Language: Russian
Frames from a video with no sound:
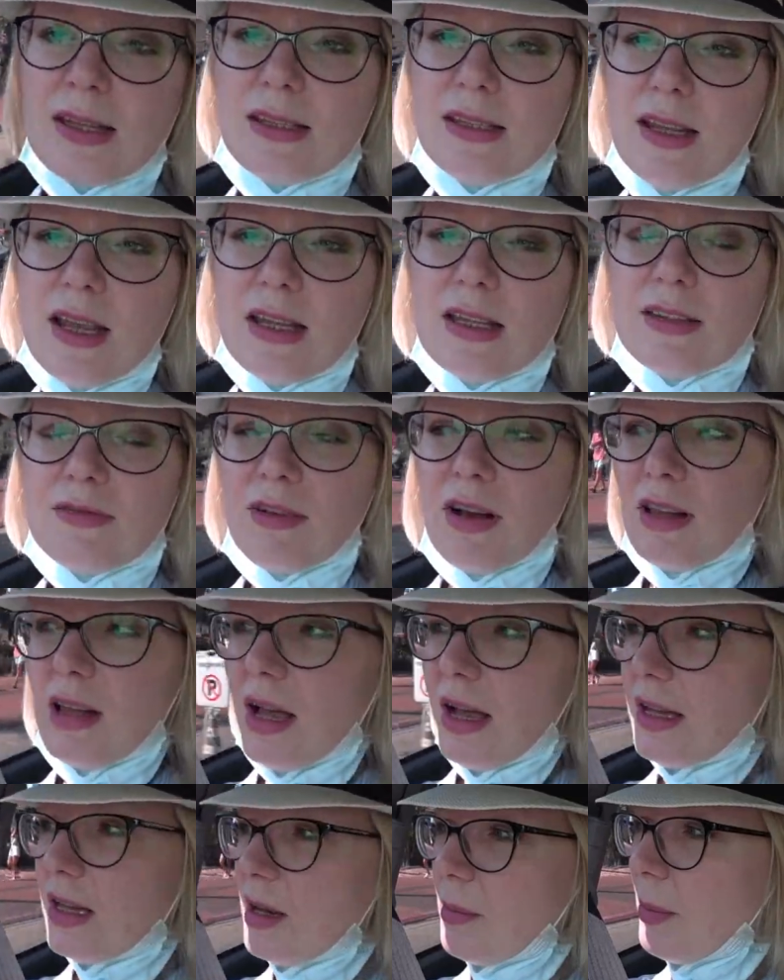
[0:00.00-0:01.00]
Здесь в
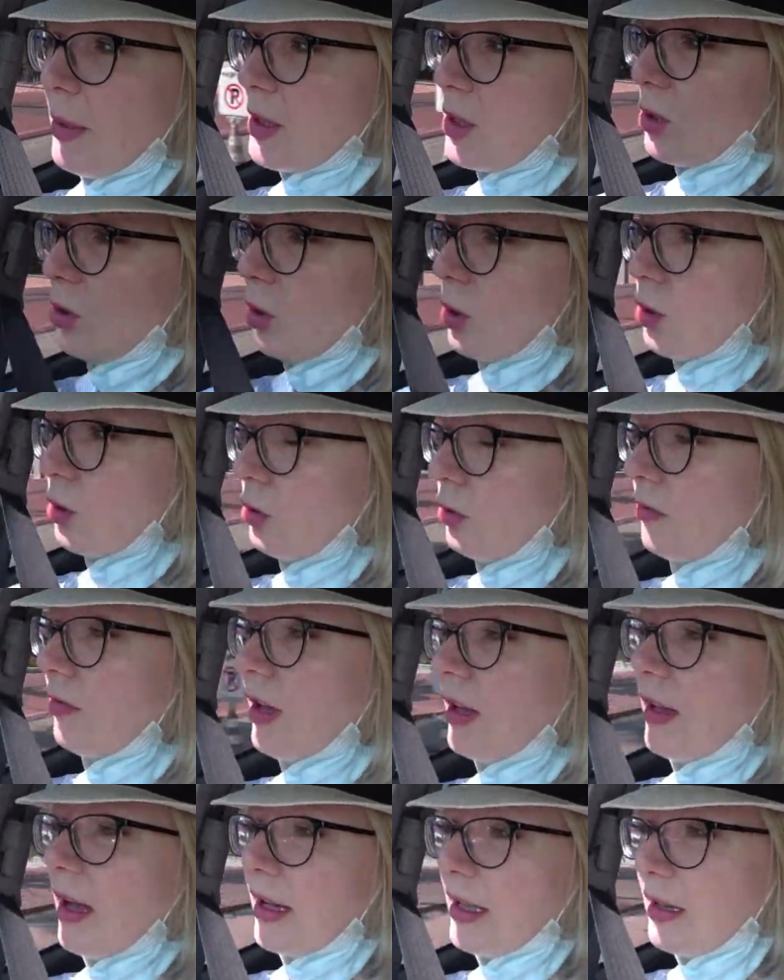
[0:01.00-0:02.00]
Алании, поскольку в
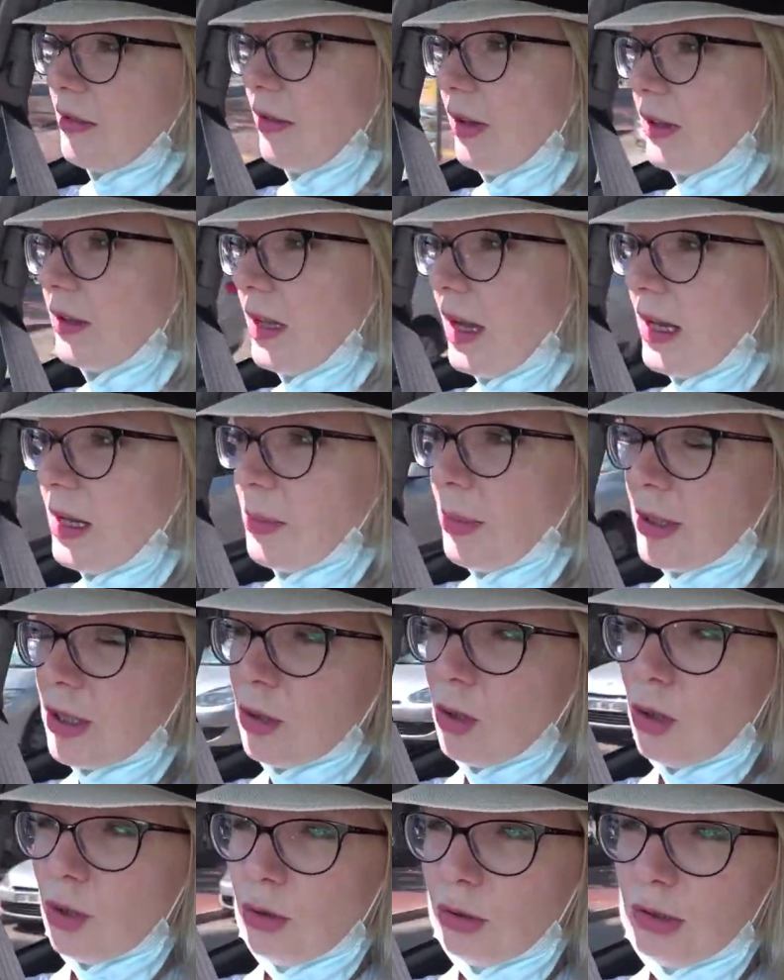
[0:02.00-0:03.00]
Алании, в Анталии,
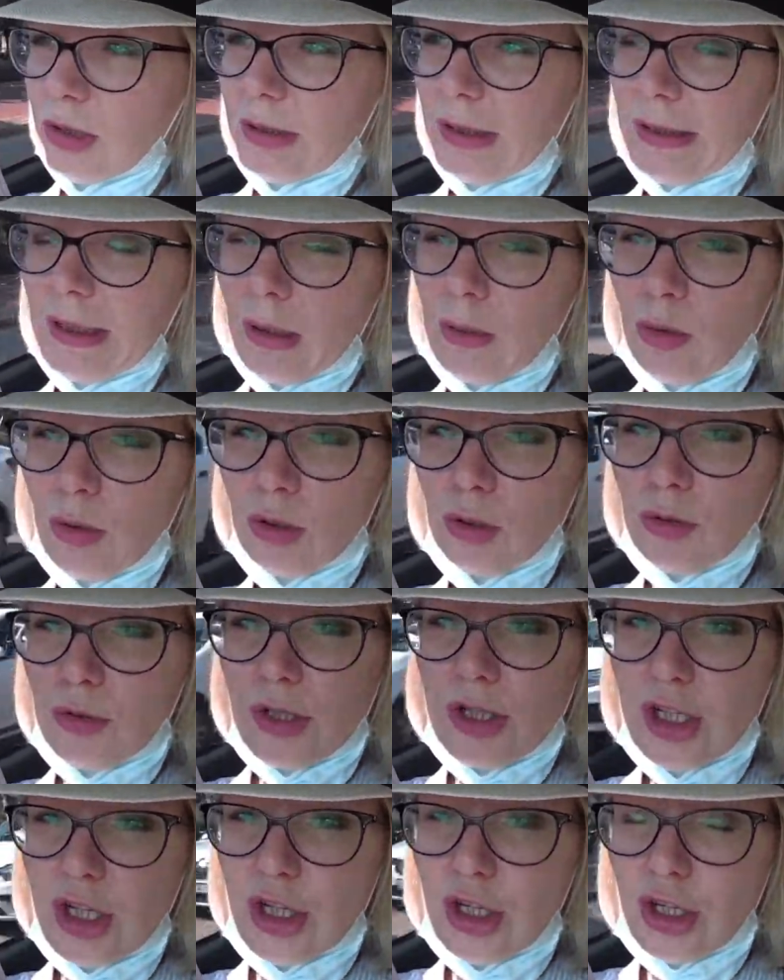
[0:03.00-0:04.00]
поскольку это такой
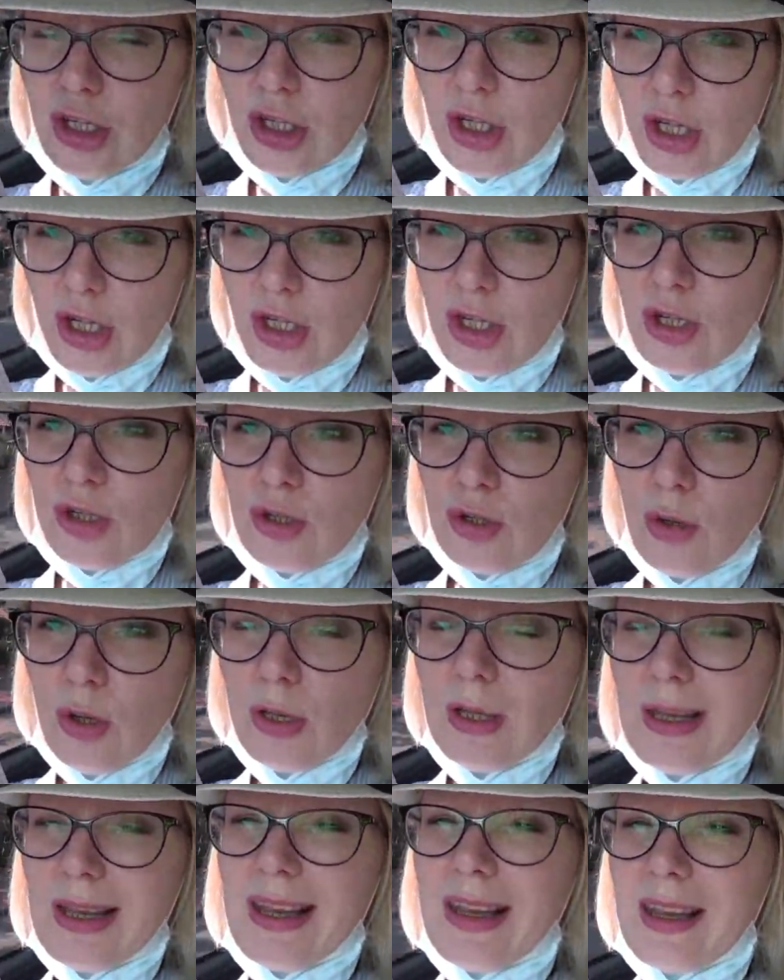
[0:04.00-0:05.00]
туристический
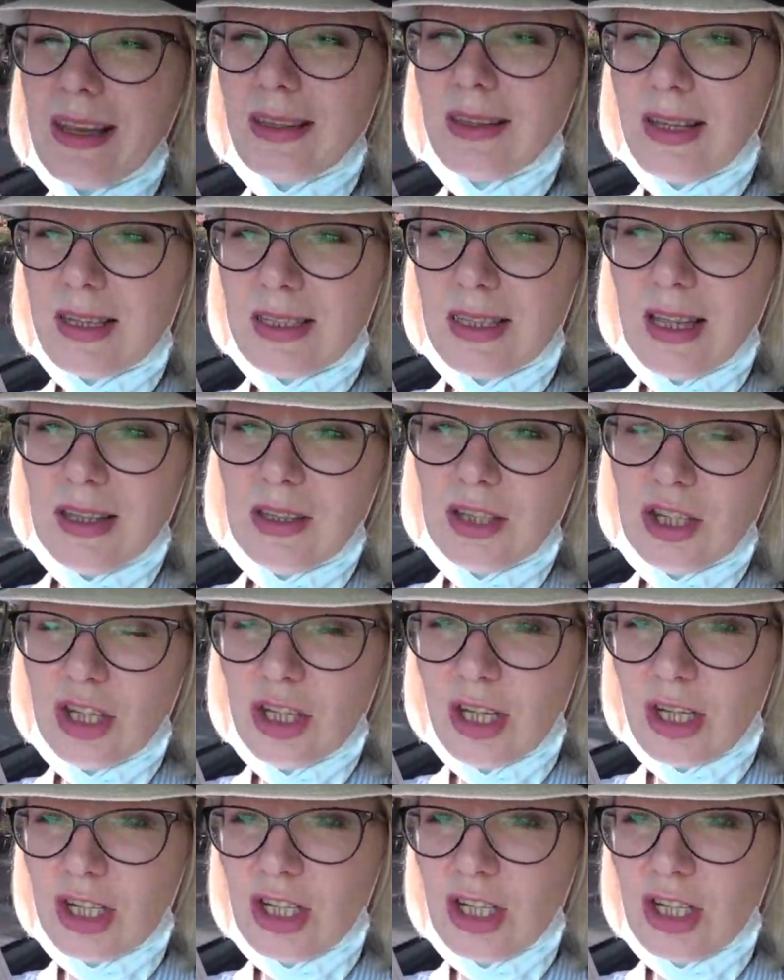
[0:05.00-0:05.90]
сезон и достаточно